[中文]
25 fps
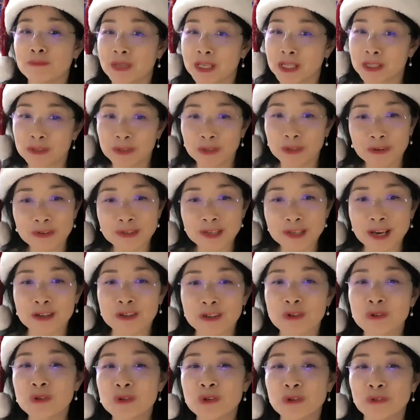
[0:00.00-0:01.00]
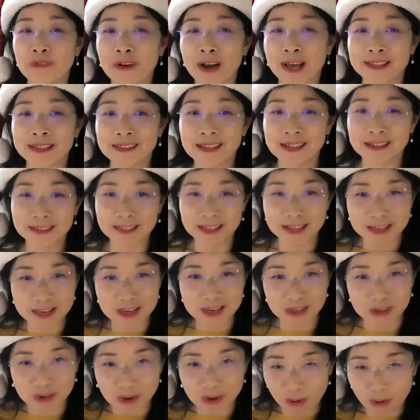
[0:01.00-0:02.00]
别人都在出去玩呢，那
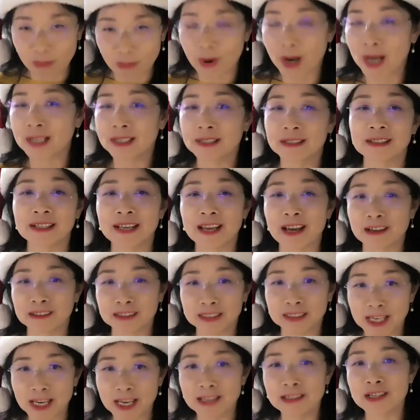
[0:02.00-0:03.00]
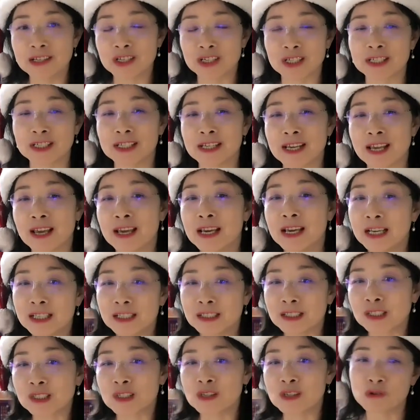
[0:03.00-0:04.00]
你就要花上两天的时间，
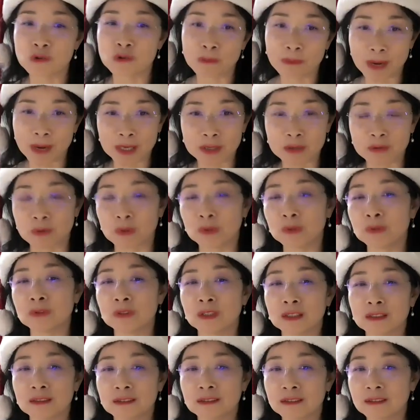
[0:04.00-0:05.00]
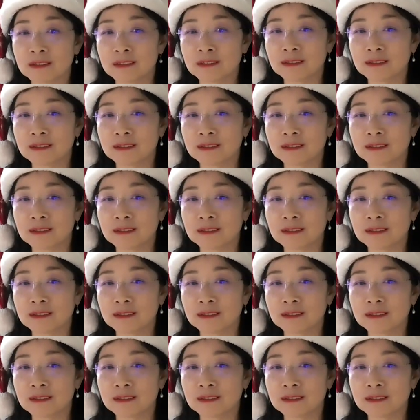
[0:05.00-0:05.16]
集中把所有的。